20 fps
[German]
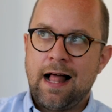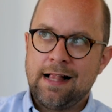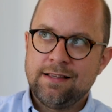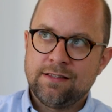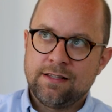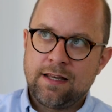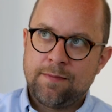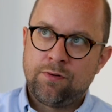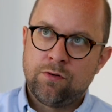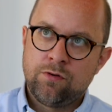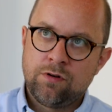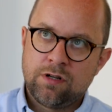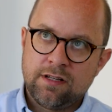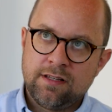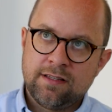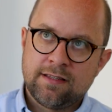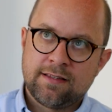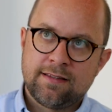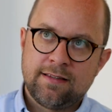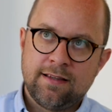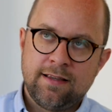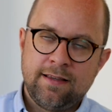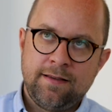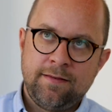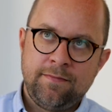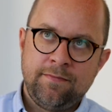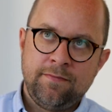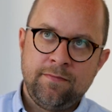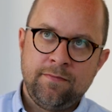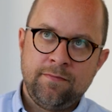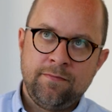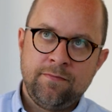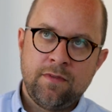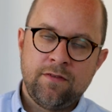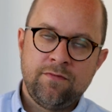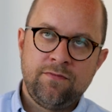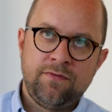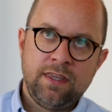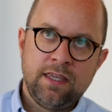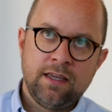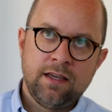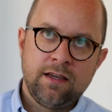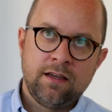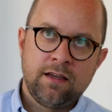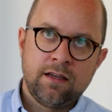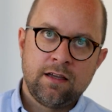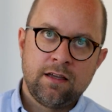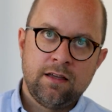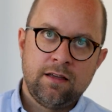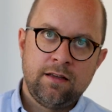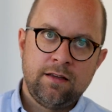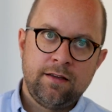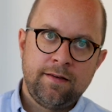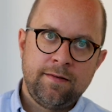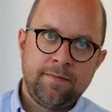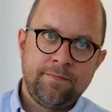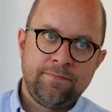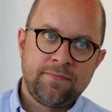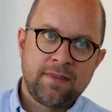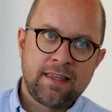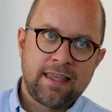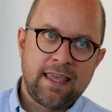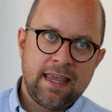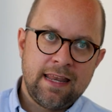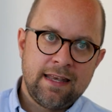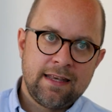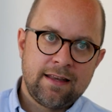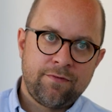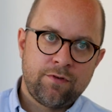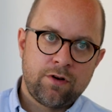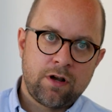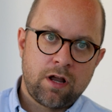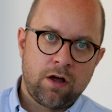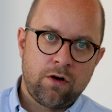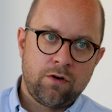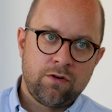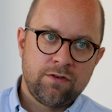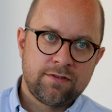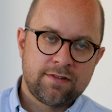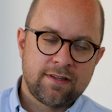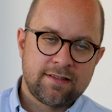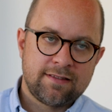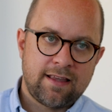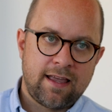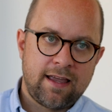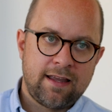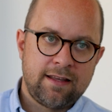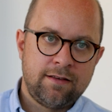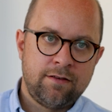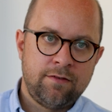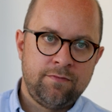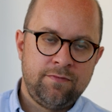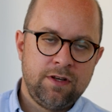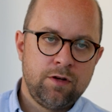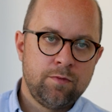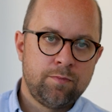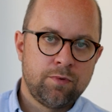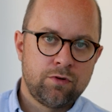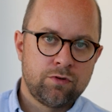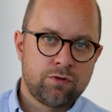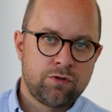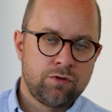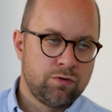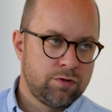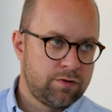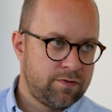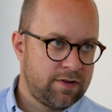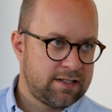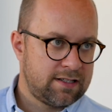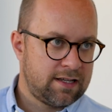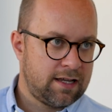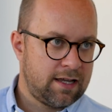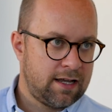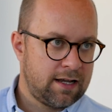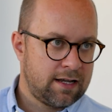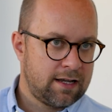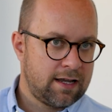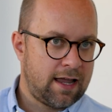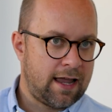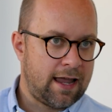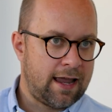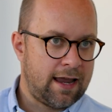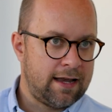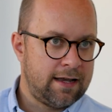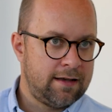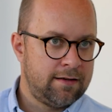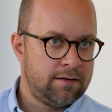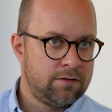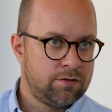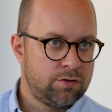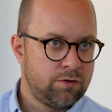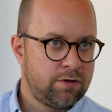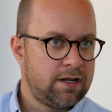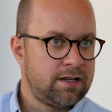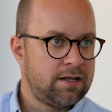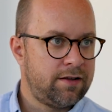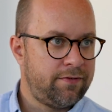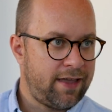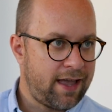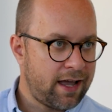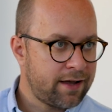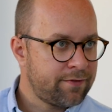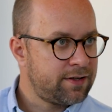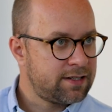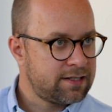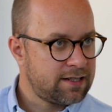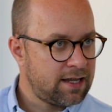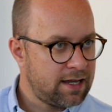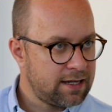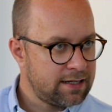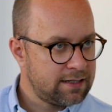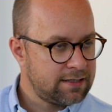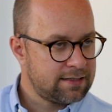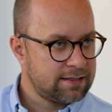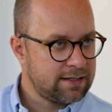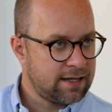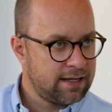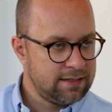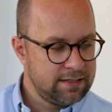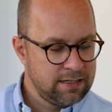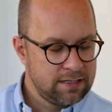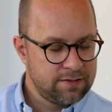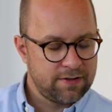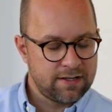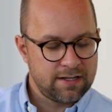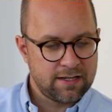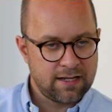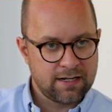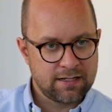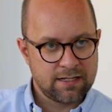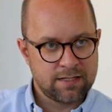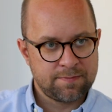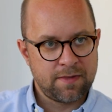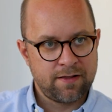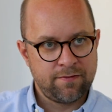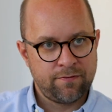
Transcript: Also der Punkt ist, ähm, wir ähm, gehen davon aus, dass ein Videoproduktionsvertrag ein sogenannter Werkvertrag ist, kein Dienstvertrag, das